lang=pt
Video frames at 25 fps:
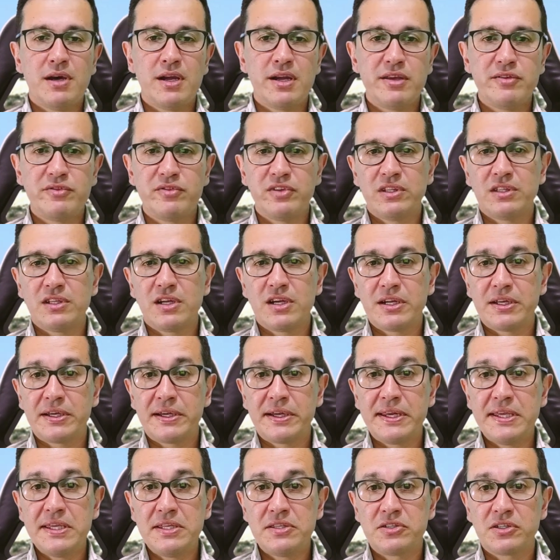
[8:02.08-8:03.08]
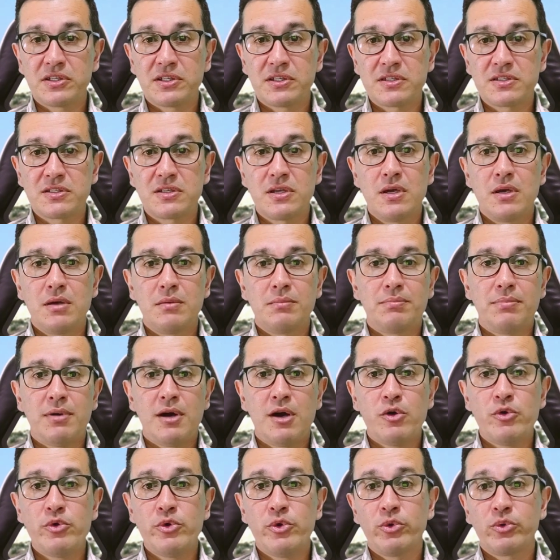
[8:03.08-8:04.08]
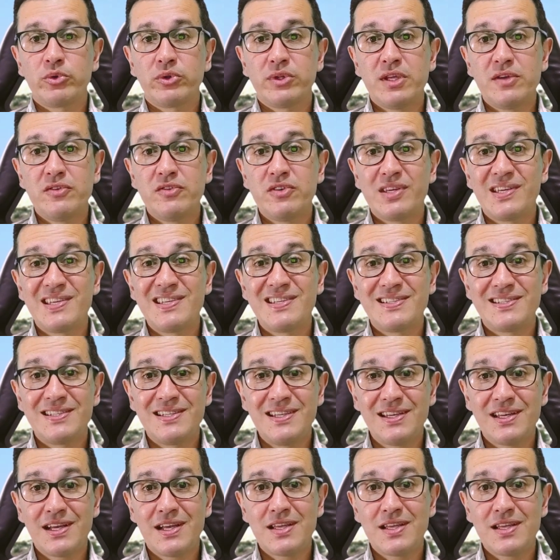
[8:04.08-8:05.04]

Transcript: Para evitar críticas, Powell teve que se